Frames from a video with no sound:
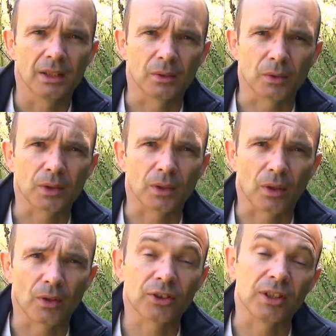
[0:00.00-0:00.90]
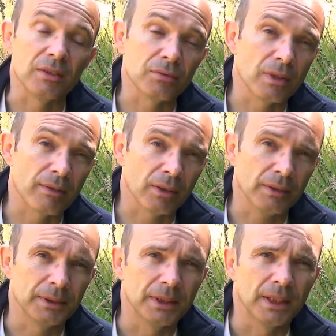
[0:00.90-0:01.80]
Donc renseignez-vous avant.
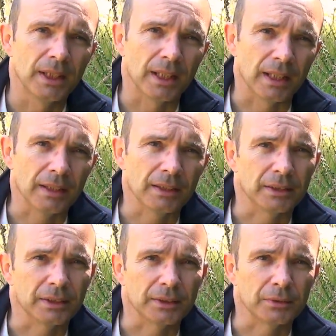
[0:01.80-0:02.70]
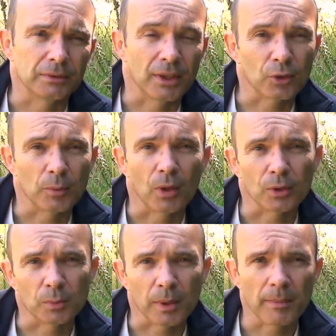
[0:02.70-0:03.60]
Hein, euh, de toute façon,
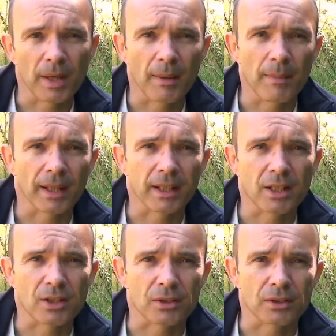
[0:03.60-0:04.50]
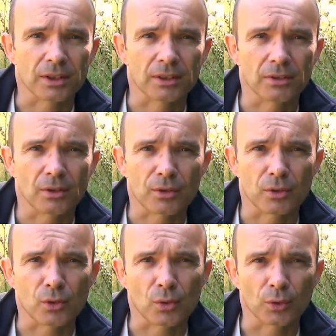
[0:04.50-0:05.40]
quand on prépare un mariage, euh, c'est ce genre
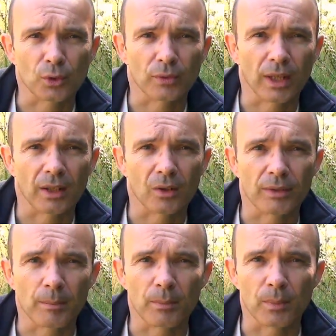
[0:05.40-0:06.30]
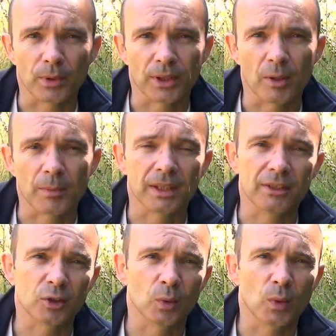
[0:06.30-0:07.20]
de choses qu'on va, va, poser comme
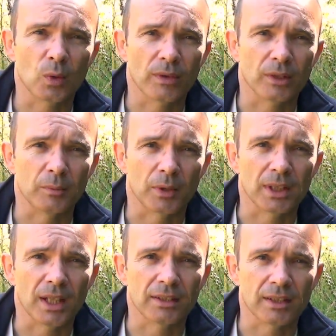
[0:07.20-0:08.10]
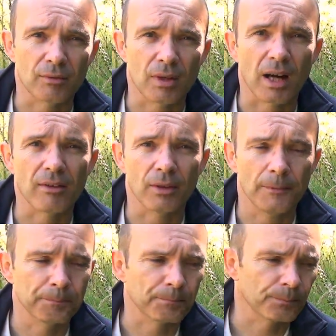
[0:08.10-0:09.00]
question, qu'on va demander à savoir avant,
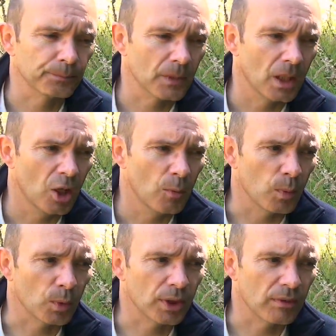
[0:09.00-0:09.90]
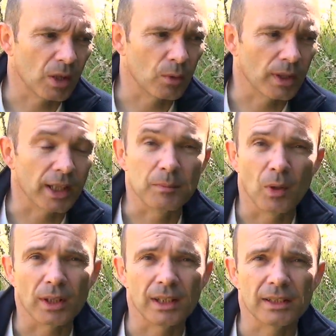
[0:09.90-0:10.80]
pour savoir
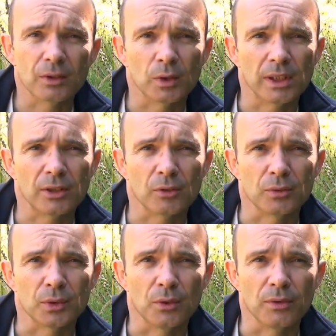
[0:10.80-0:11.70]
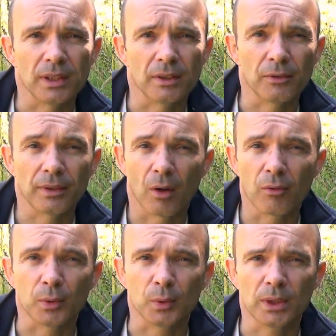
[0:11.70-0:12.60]
concrètement qu'est-ce que vous devez euh, faire en
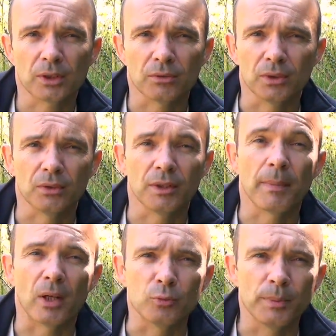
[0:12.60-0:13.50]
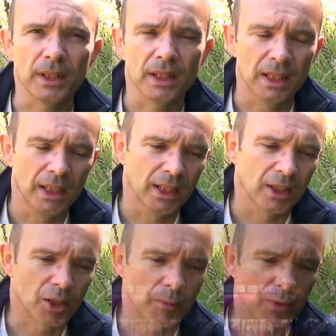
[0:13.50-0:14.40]
photo, qu'est-ce que vous ne devez pas louper,
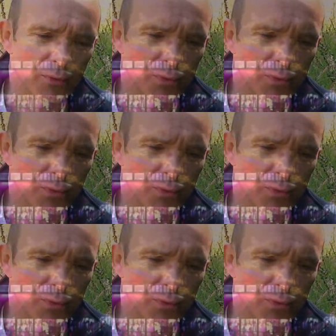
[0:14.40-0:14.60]
comment